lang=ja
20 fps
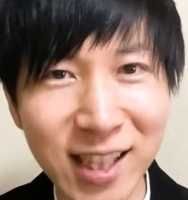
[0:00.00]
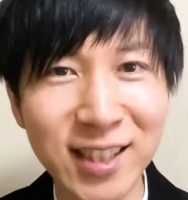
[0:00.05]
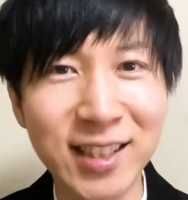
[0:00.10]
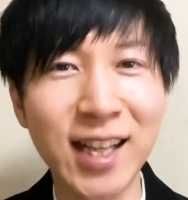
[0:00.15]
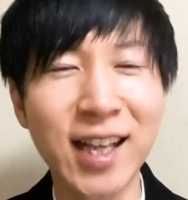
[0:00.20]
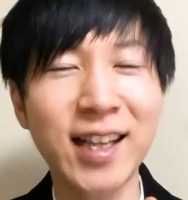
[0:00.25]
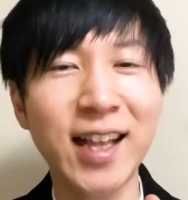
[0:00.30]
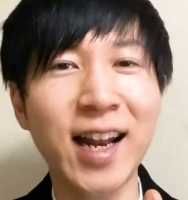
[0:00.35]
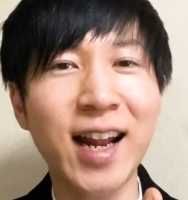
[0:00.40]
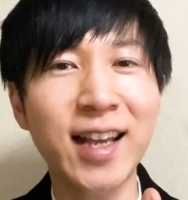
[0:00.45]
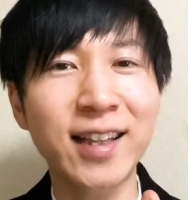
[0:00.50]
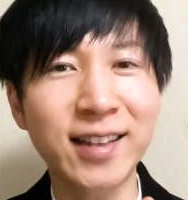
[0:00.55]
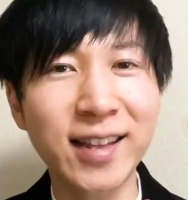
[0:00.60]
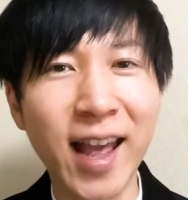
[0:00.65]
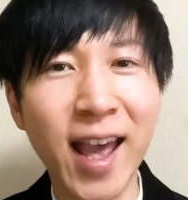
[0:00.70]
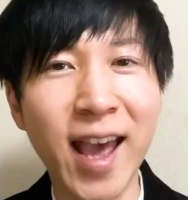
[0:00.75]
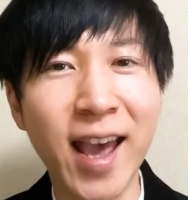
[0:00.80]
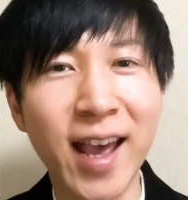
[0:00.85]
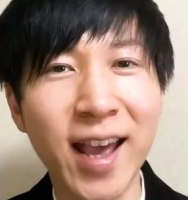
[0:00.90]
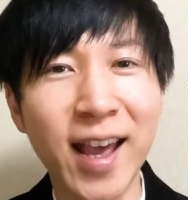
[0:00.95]
していただい
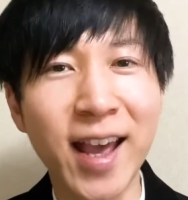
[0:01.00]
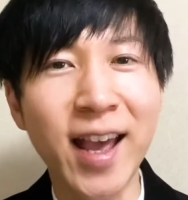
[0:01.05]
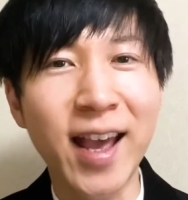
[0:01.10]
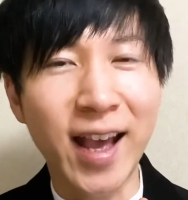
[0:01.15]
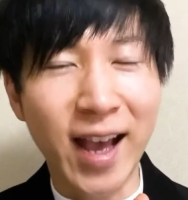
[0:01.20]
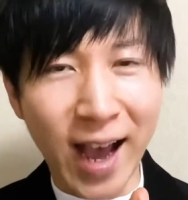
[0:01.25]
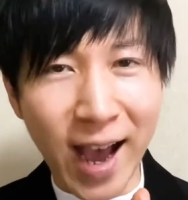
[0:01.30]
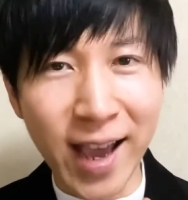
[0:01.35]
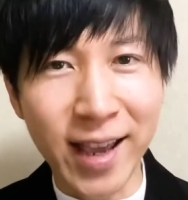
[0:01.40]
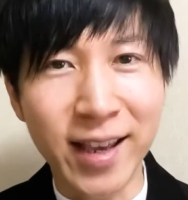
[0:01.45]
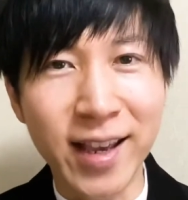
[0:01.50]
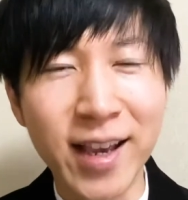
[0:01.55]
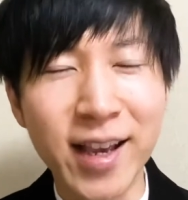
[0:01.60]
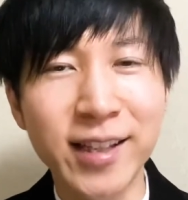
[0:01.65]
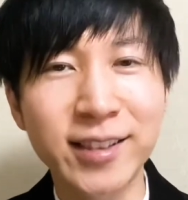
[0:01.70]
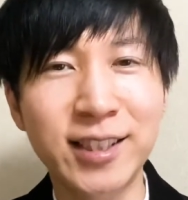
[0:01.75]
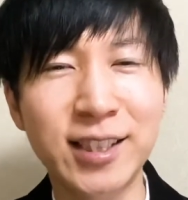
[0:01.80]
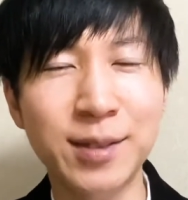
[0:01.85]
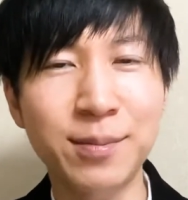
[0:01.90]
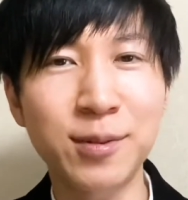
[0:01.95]
て、はい。
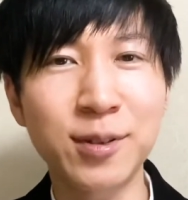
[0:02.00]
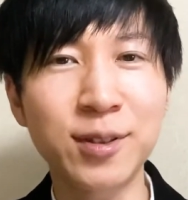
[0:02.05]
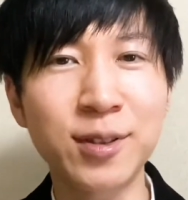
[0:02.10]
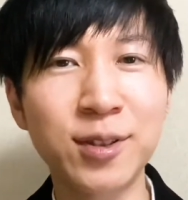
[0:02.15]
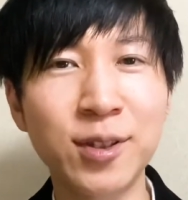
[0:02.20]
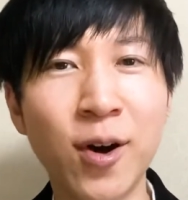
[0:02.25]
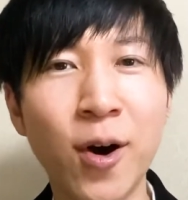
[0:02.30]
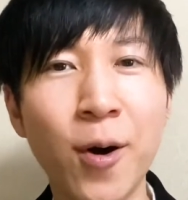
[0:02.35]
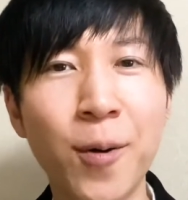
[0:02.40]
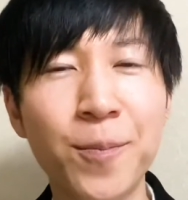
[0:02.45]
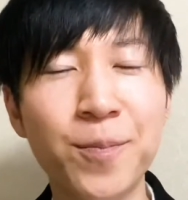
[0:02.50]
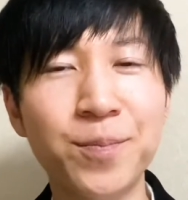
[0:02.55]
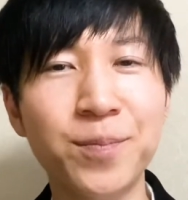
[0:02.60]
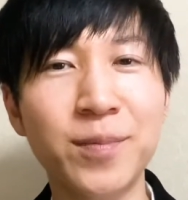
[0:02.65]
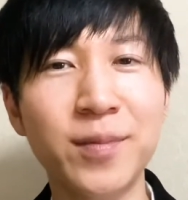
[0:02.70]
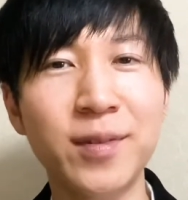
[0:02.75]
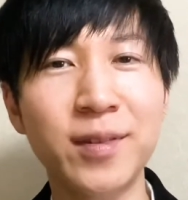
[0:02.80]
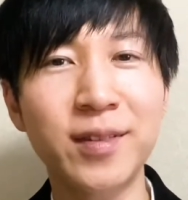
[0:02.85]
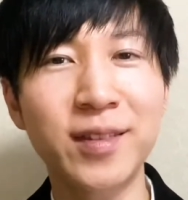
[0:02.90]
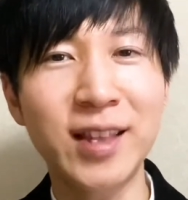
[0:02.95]
自分の
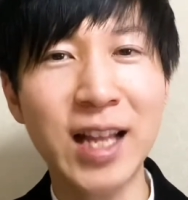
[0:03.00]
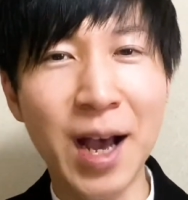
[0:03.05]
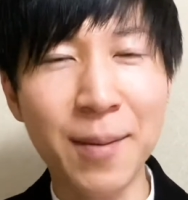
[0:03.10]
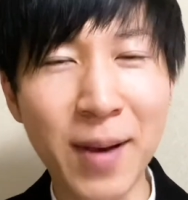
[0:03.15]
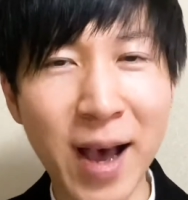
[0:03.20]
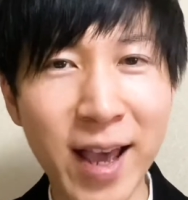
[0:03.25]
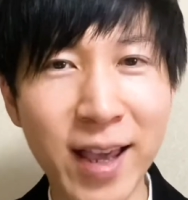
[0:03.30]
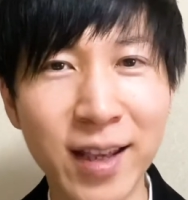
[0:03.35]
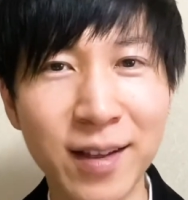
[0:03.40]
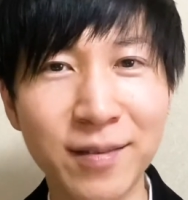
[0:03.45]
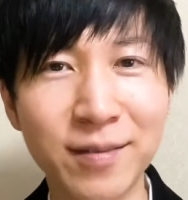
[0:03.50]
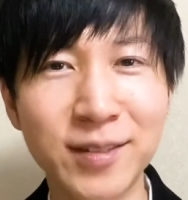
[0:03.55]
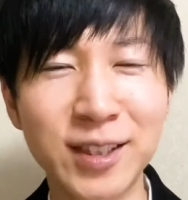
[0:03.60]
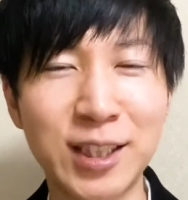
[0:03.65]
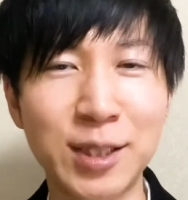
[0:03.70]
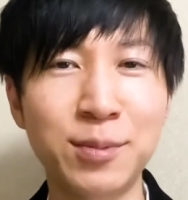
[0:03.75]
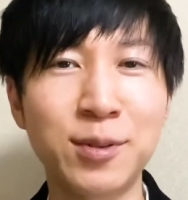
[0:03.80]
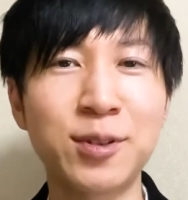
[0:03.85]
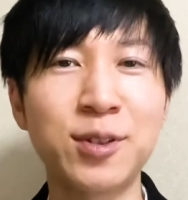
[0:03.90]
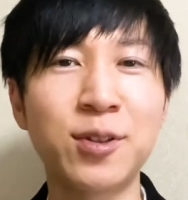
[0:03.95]
名前、
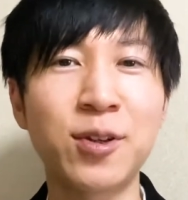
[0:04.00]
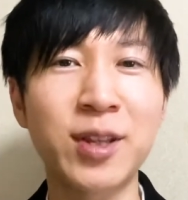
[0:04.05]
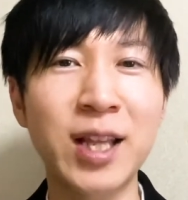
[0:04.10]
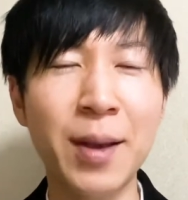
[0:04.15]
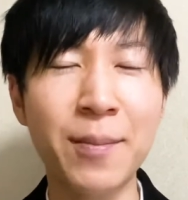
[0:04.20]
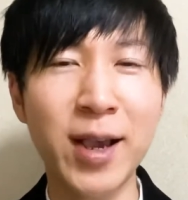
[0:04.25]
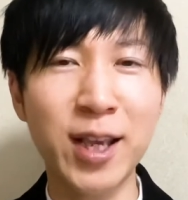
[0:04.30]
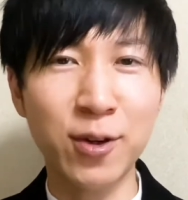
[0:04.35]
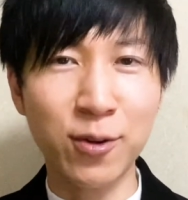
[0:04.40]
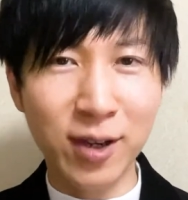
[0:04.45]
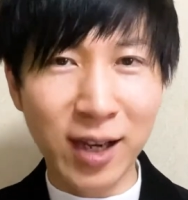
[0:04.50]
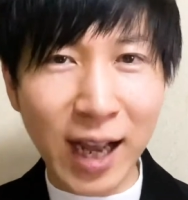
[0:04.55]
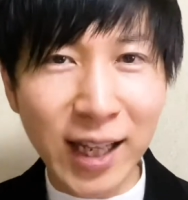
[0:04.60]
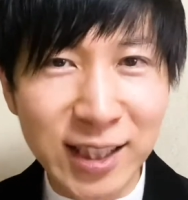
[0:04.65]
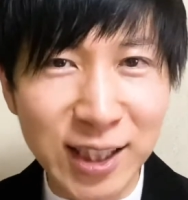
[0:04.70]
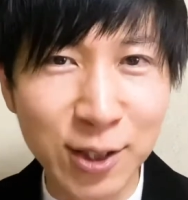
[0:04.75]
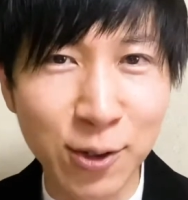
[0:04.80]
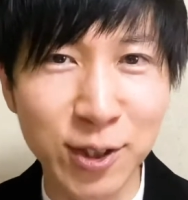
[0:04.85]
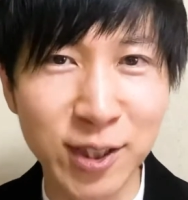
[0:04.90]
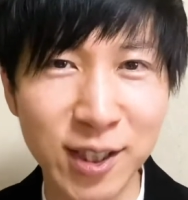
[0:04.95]
自分の名前の価
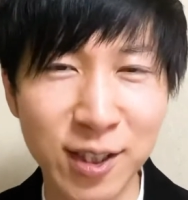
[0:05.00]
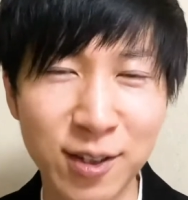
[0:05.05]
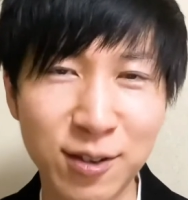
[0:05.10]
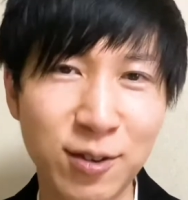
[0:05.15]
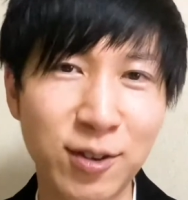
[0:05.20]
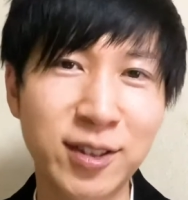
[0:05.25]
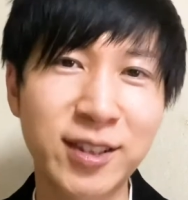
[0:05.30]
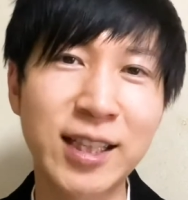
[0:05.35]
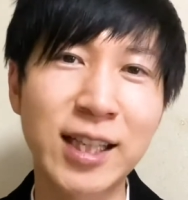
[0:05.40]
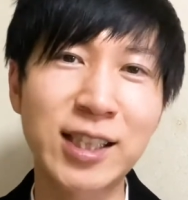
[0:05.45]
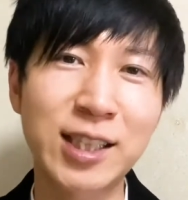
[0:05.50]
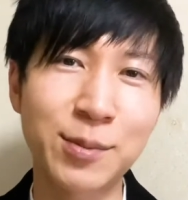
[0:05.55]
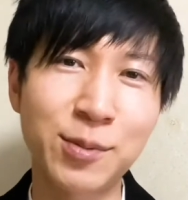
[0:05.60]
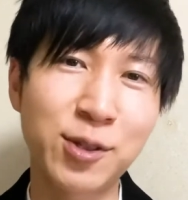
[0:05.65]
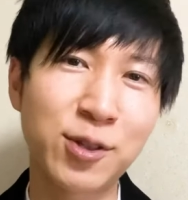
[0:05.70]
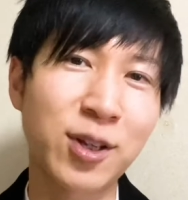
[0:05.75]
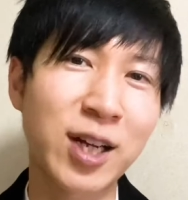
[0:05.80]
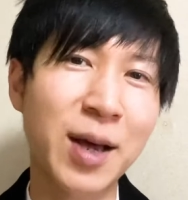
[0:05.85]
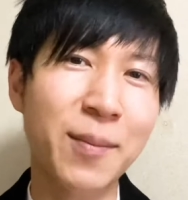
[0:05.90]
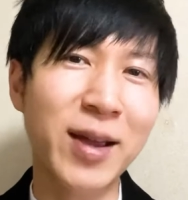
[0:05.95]
値を知る、そして自
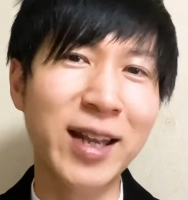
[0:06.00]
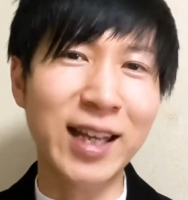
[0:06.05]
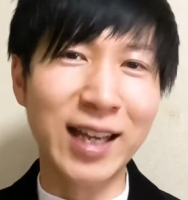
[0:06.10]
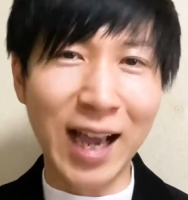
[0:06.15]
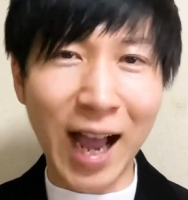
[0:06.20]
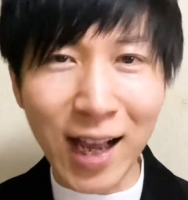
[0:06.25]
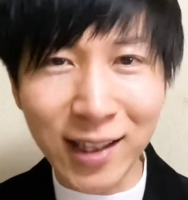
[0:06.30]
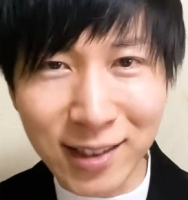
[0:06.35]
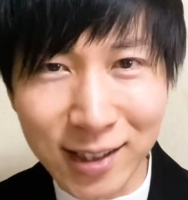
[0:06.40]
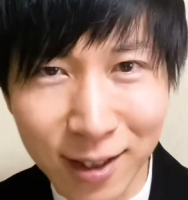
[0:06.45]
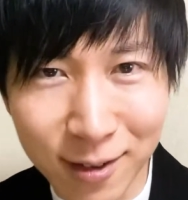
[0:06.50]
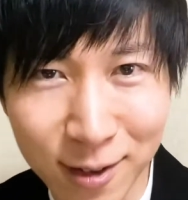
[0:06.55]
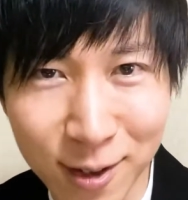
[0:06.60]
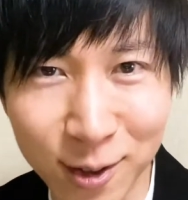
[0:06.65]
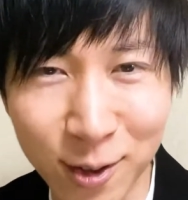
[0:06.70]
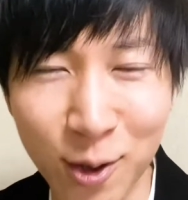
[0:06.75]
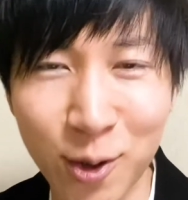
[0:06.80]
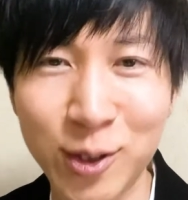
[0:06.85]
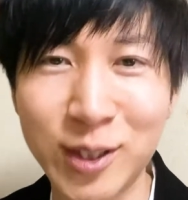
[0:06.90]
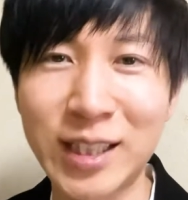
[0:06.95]
分の名前に感謝する
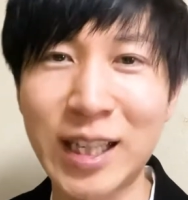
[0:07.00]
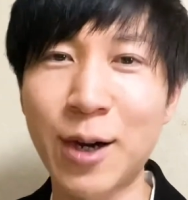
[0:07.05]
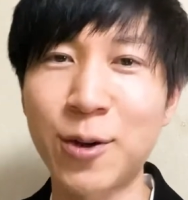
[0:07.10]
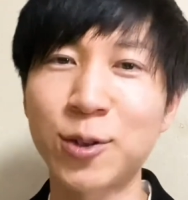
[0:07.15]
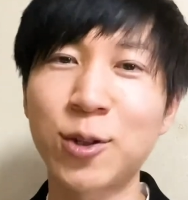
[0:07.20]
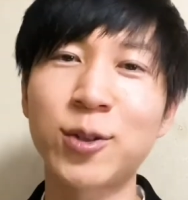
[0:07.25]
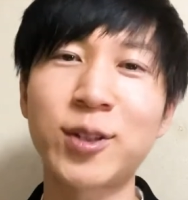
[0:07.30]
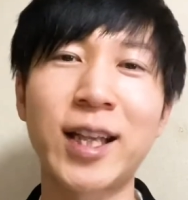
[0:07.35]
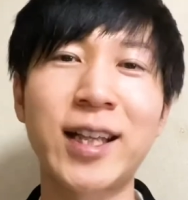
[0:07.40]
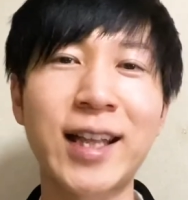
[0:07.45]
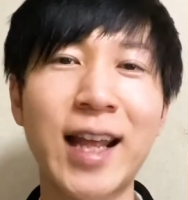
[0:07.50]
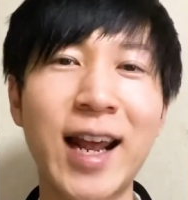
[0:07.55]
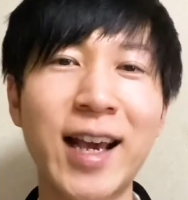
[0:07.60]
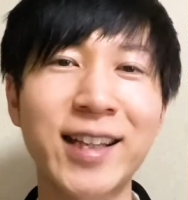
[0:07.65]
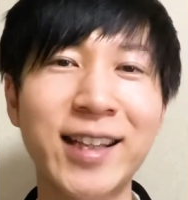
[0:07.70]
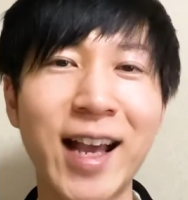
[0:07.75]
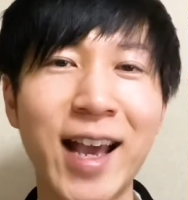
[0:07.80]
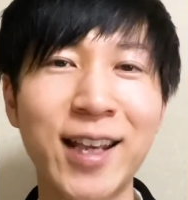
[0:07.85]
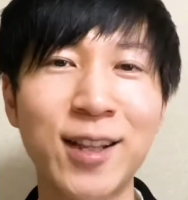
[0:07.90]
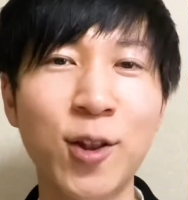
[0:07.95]
という時間をとっていただき
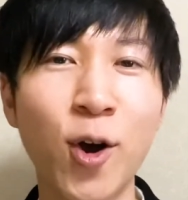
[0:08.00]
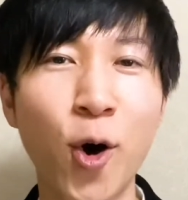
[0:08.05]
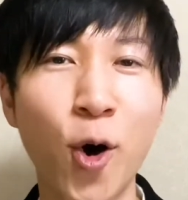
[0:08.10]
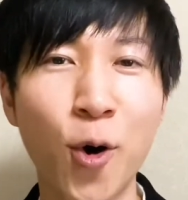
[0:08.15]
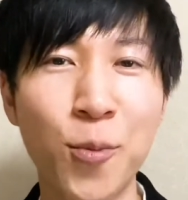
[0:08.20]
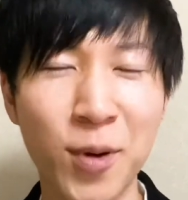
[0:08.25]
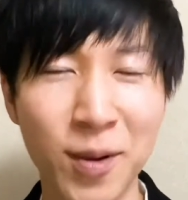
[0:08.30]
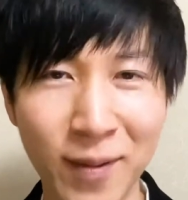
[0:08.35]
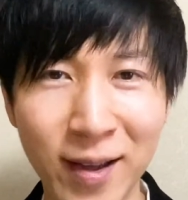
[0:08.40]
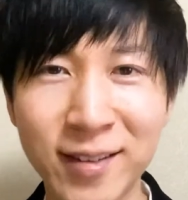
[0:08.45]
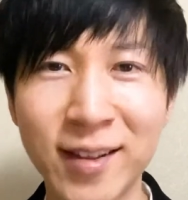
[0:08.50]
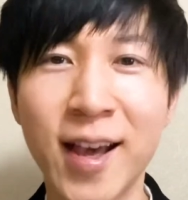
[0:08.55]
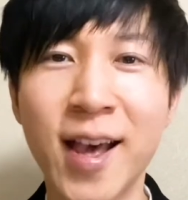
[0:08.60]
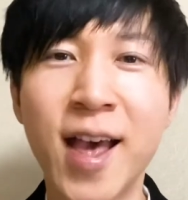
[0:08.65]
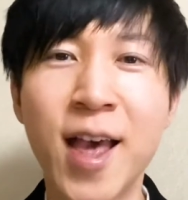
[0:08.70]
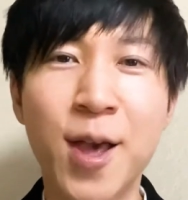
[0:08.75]
たいと思います。